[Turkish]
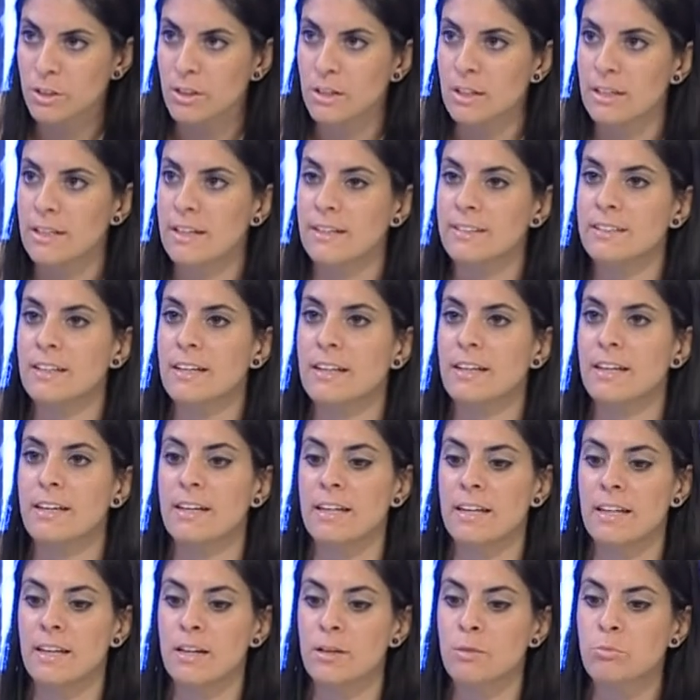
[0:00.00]
Hı. Hmm. Ya da
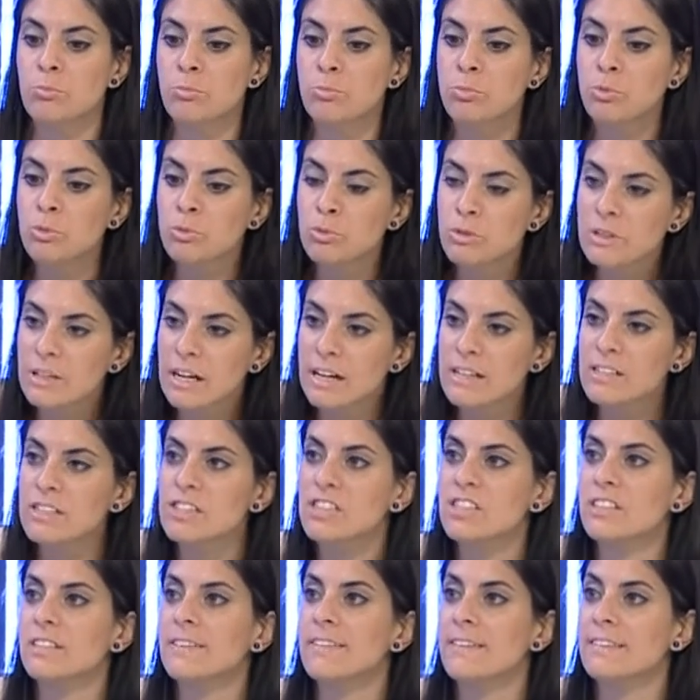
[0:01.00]
e, bunun
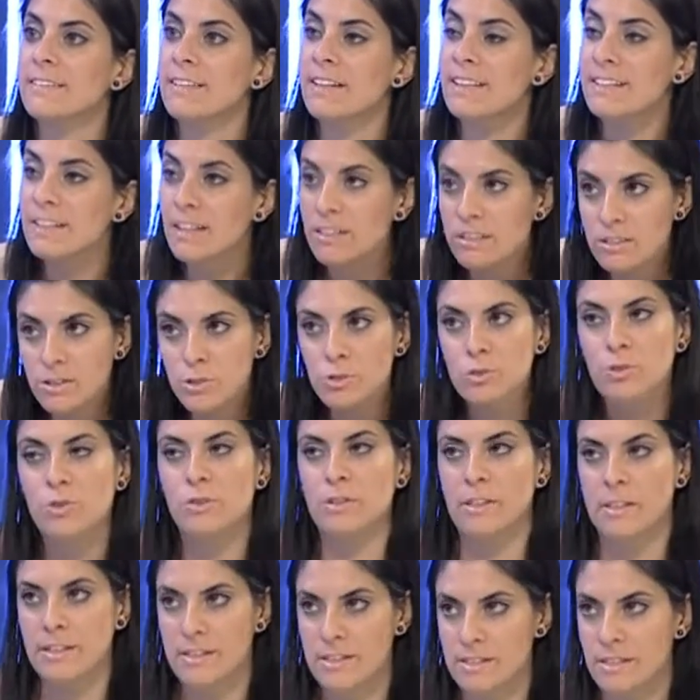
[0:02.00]
karışıklığından yanlış
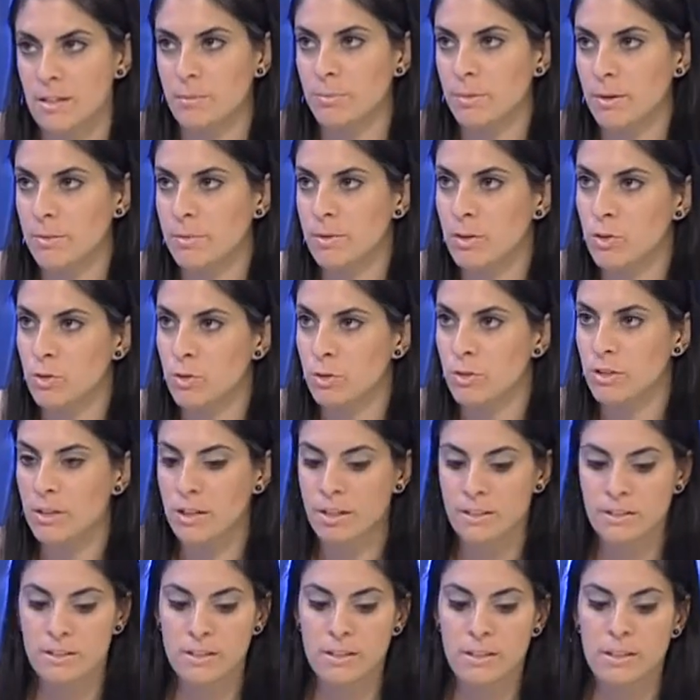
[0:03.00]
yönlere
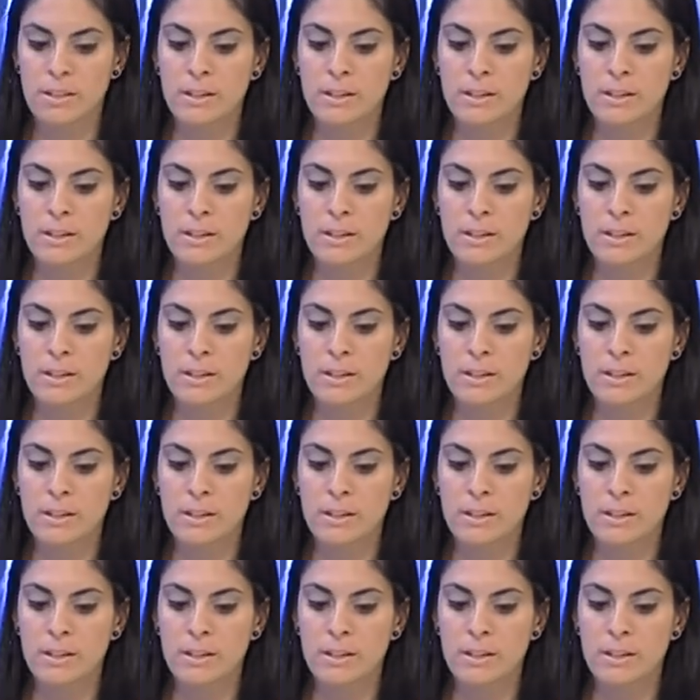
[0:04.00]
sapabiliyorlar.